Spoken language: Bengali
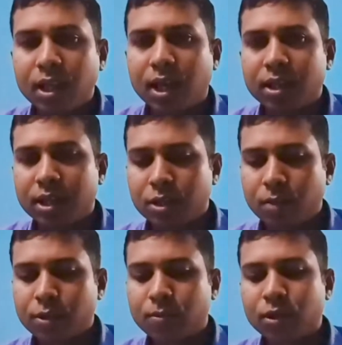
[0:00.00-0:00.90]
সে সব
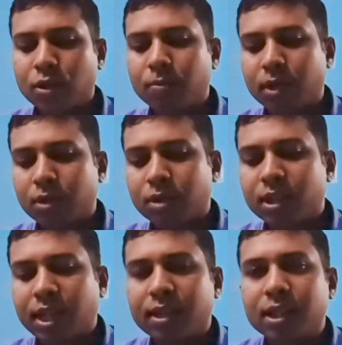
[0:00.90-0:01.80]
সময় কল্পনা করে
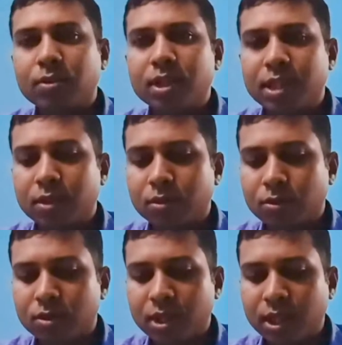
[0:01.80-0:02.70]
তাকে কেউ নির্যাতন
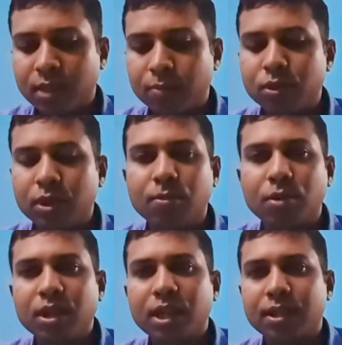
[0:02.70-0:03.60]
করছে ভূতের ভয়
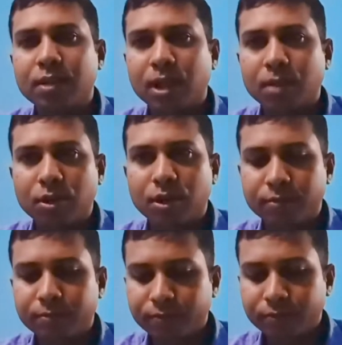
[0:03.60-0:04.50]
রাতের বেলা ভয়
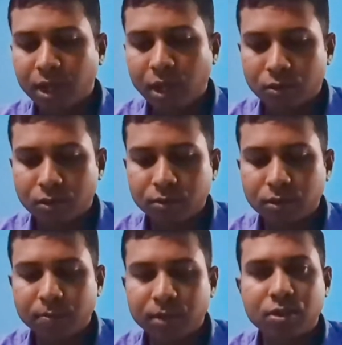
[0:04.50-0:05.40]
এই লক্ষণগুলো
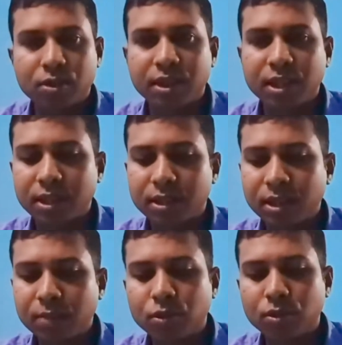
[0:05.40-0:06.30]
আমরা ড্রসারার ক্ষেত্রে
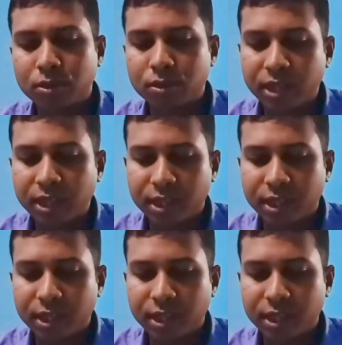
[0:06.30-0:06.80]
প্রকট হতে দেখি